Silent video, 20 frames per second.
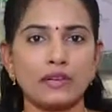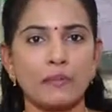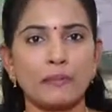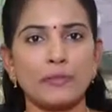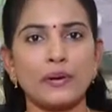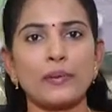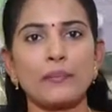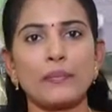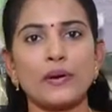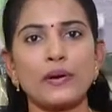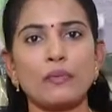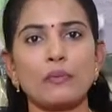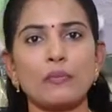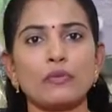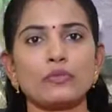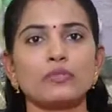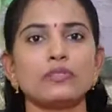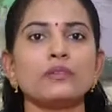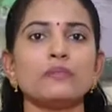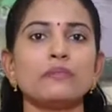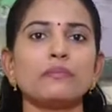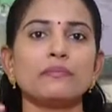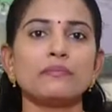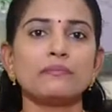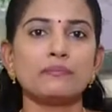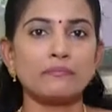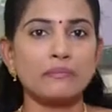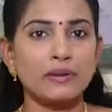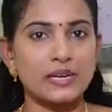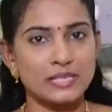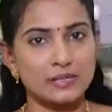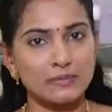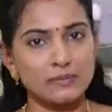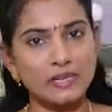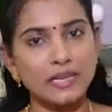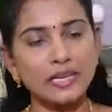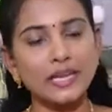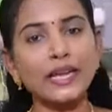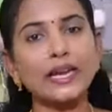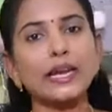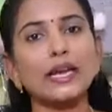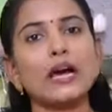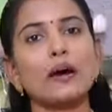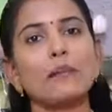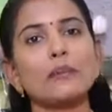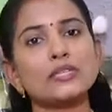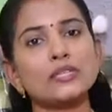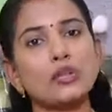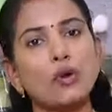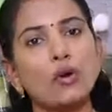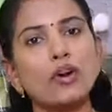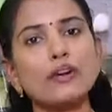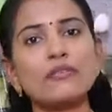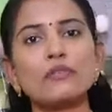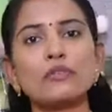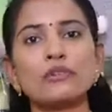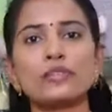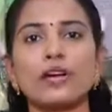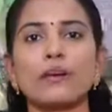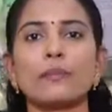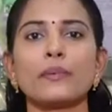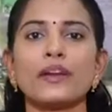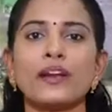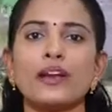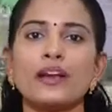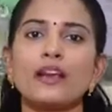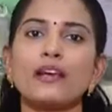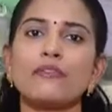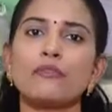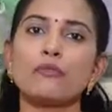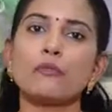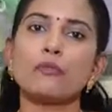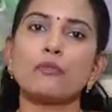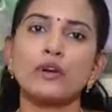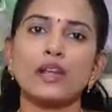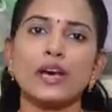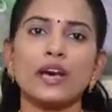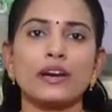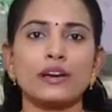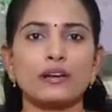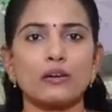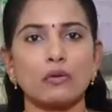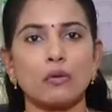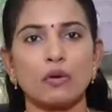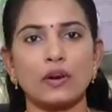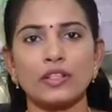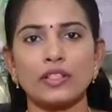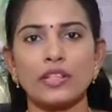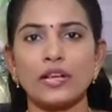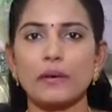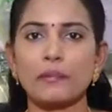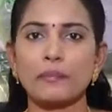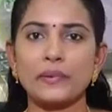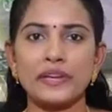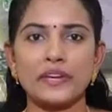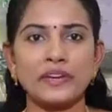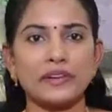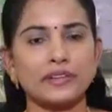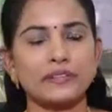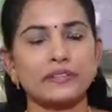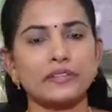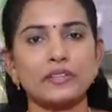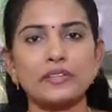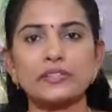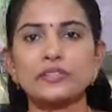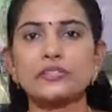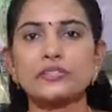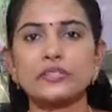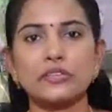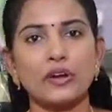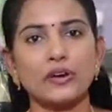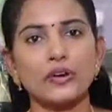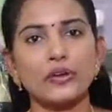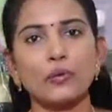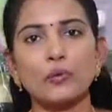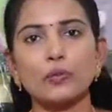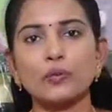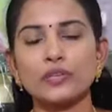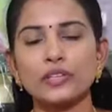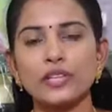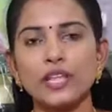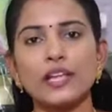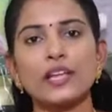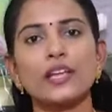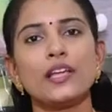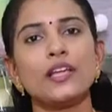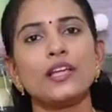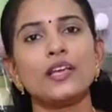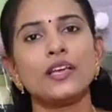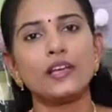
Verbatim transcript: கம்பேர் பண்ணும்போது பிரெஸ்ட் மில்க் இல்லாமல் சாலிட் ஃபுட் சாப்பிட்டு நல்ல குண்டாக இருக்க குழந்தை அப்படின்றது வந்து இட்ஸ் நாட் அ குட் திங்